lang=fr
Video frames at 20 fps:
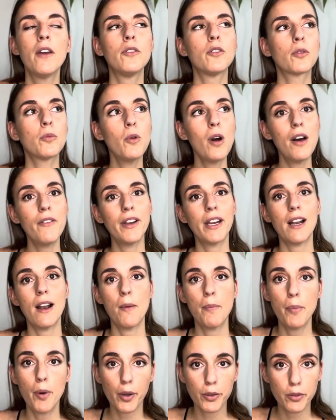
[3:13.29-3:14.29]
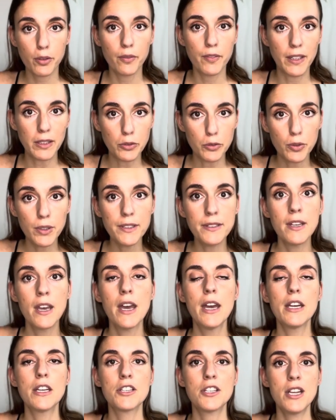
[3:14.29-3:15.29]
Donc moi, avec la porte 28,
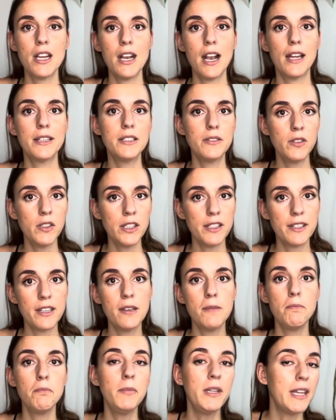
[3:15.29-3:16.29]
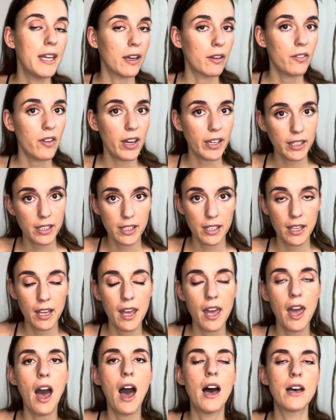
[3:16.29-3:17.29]
j'ai la divinité Minerva qui
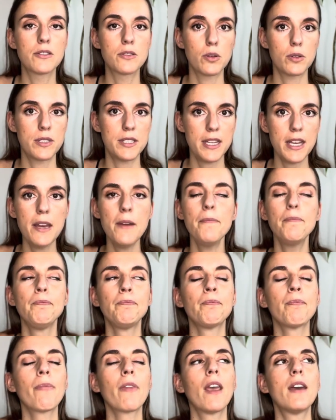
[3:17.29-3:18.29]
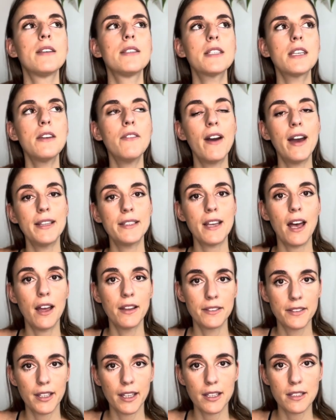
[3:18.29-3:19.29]
est associée. Ce qui va être
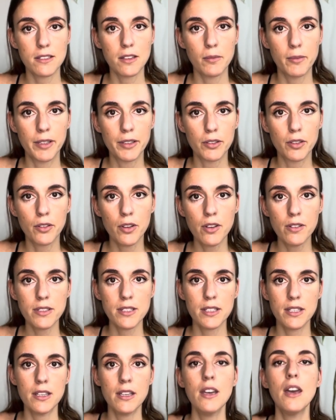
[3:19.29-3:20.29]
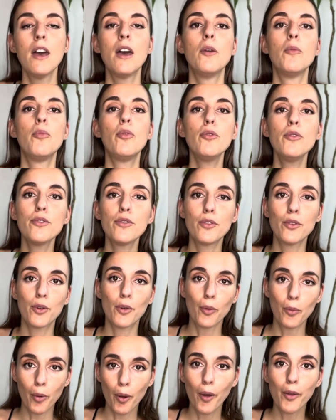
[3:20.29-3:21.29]
intéressant maintenant, c'est plus de
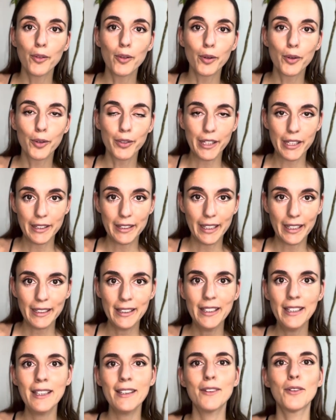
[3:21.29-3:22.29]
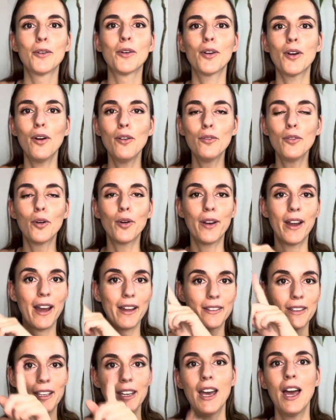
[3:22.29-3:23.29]
comprendre le côté technique. Donc quand vous
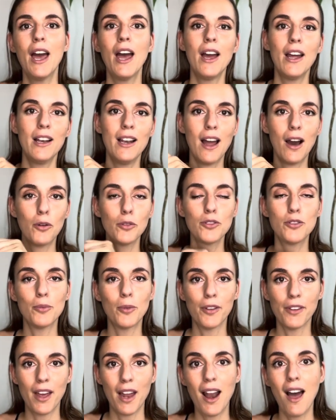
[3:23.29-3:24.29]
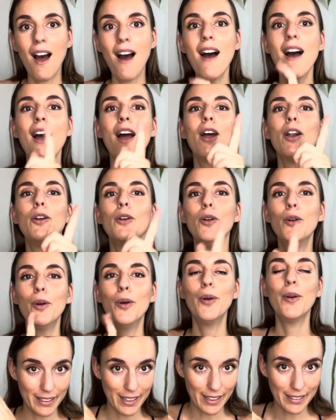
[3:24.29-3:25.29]
regardez la roue du mandala,
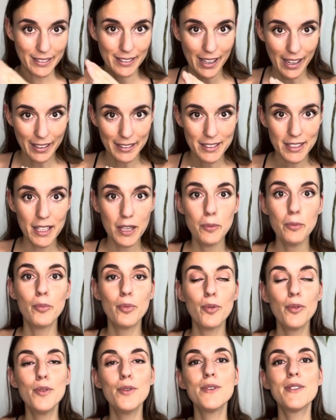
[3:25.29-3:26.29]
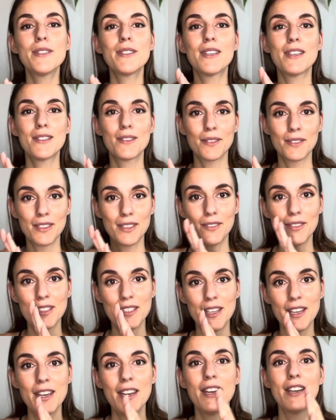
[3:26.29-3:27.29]
le quatre quartiers, plus qui sont
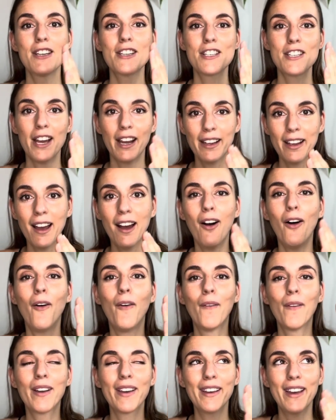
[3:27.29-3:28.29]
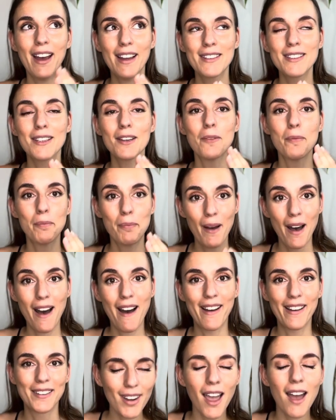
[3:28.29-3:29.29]
divisés chacun en quatre
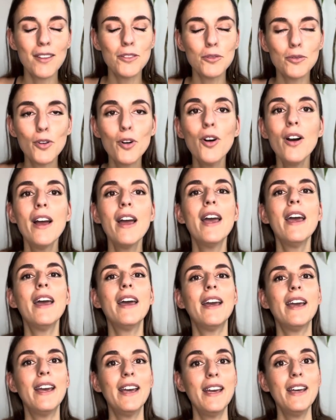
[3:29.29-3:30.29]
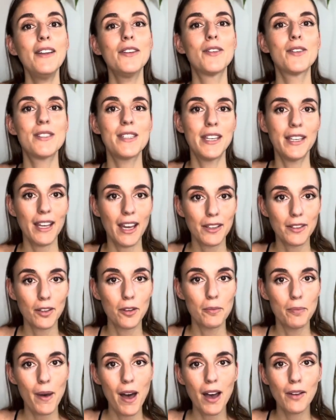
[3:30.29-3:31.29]
parts à nouveau, et de ces
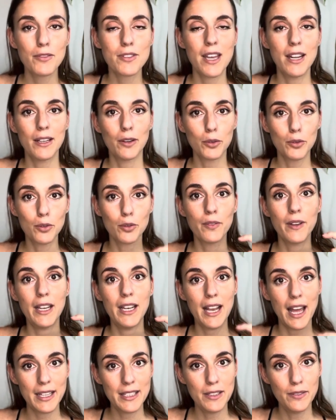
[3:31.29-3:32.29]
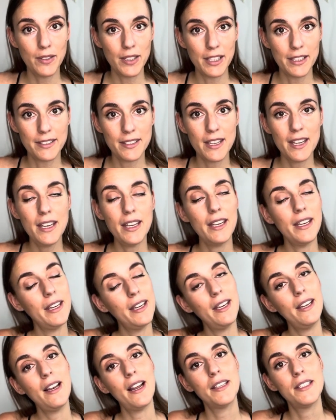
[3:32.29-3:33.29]
quatre parts, vous allez retrouver la divinité
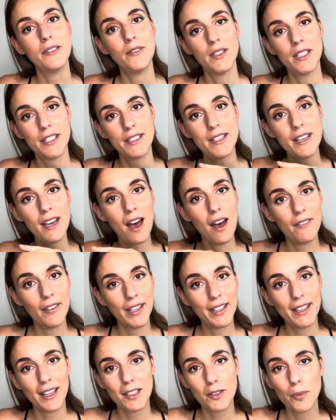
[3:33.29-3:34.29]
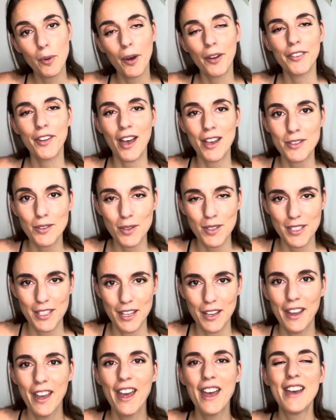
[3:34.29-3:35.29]
et la divinité avec quatre portes
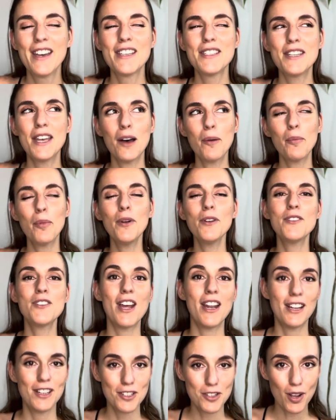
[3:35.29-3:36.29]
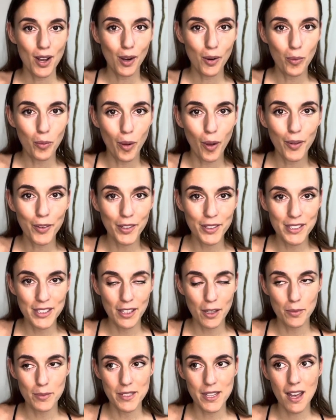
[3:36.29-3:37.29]
associées. C'est un peu challengeant à comprendre
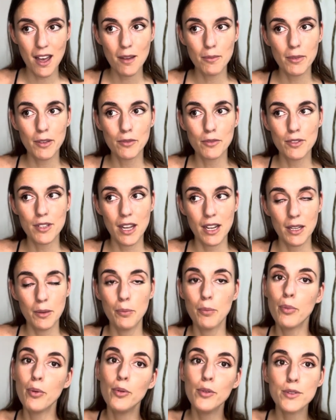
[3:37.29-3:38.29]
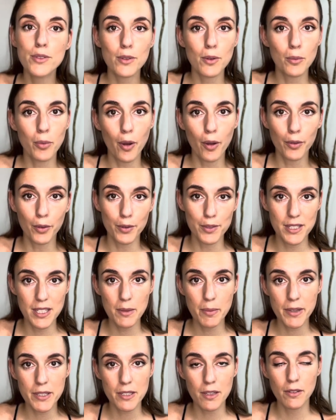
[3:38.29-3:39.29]
dit comme ça, mais vous allez plus comprendre
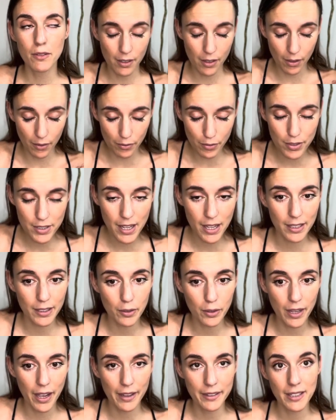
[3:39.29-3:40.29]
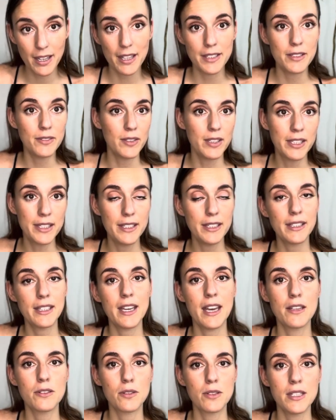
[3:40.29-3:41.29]
aussi parce que quand vous allez regarder la divinité
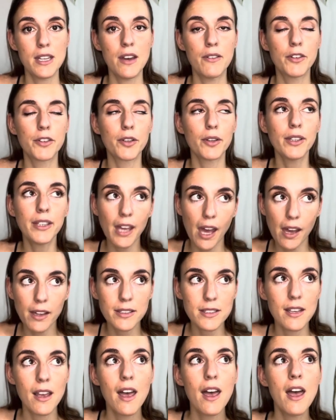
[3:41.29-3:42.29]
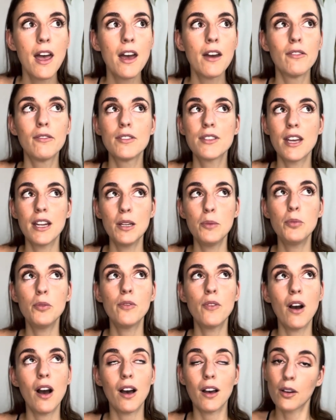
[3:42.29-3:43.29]
qui est associée à votre carte, vous allez
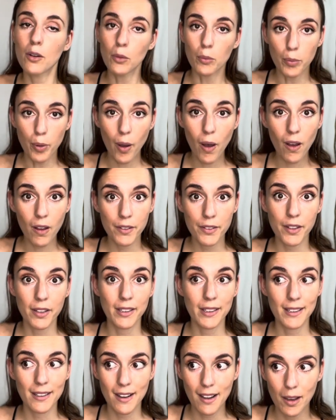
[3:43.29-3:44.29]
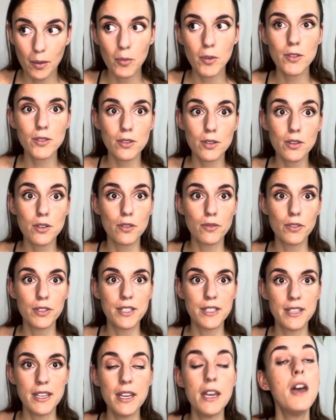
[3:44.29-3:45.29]
pouvoir comprendre clairement ce que je vous
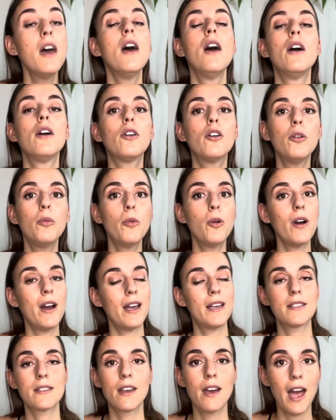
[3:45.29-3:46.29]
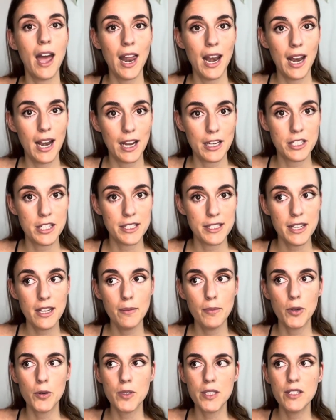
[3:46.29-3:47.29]
disais, comment est-ce qu'elle, elle
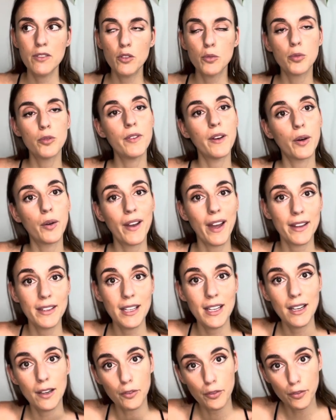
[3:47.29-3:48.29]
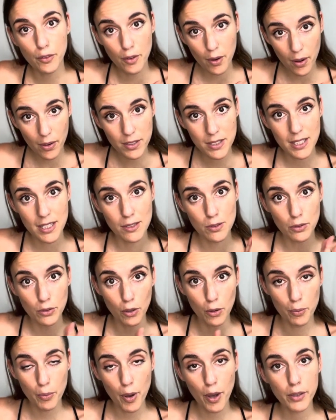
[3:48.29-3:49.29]
agissait, mais aussi vous pouvez regarder l'influence des
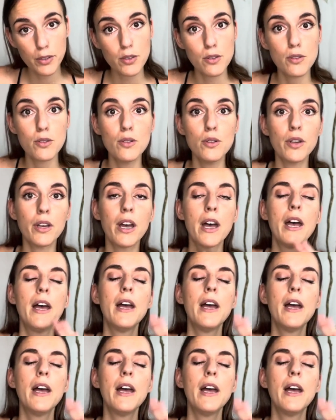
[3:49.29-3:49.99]
autres portes sur